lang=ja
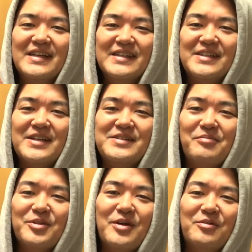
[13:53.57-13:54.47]
再生
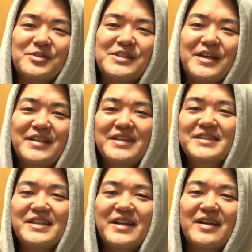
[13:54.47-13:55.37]
ボタンを押すだけでいいん
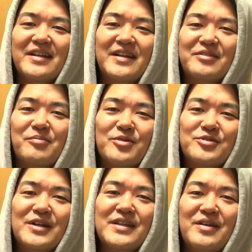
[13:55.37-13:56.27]
じゃないかなと僕
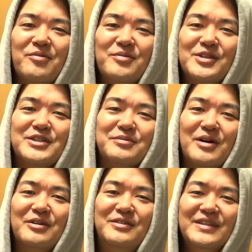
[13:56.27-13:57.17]
はね思ってし
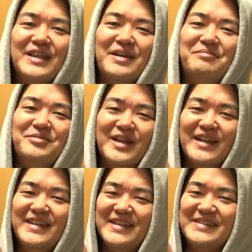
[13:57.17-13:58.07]
まうタイプな
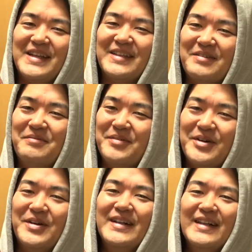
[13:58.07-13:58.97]
んですけど
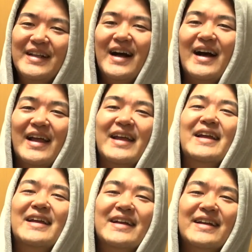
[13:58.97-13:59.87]
もはい。
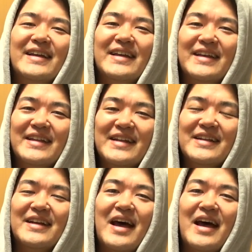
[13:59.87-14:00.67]
えー、何か